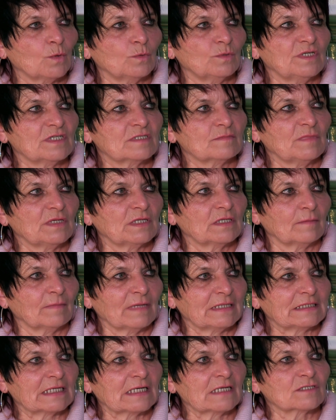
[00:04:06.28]
und ist mit
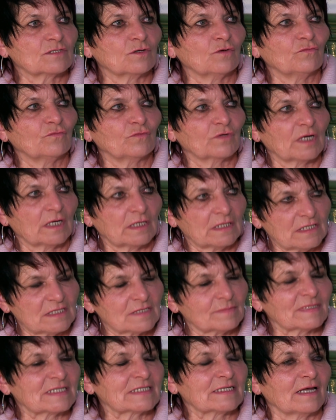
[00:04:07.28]
dem Andreas Hofer dann
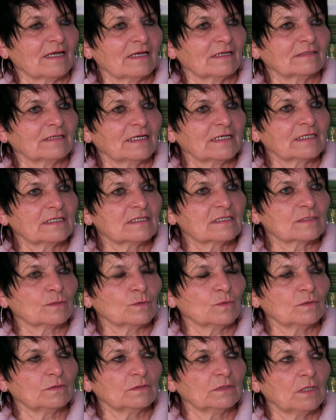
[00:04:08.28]
ins Passaiertal
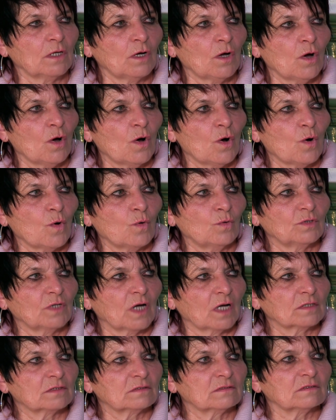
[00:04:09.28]
gezogen
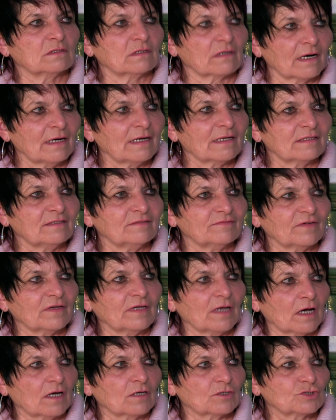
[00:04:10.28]
und hat relativ,
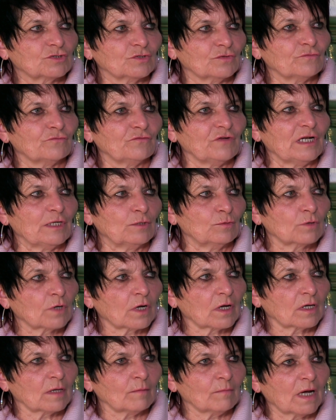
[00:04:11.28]
ja, schon viel
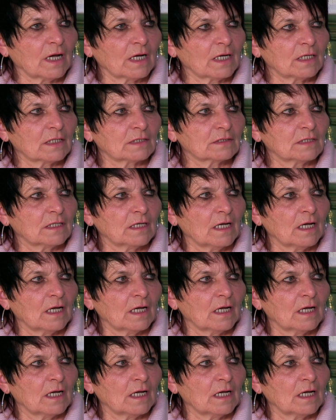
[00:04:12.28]
durchgemacht.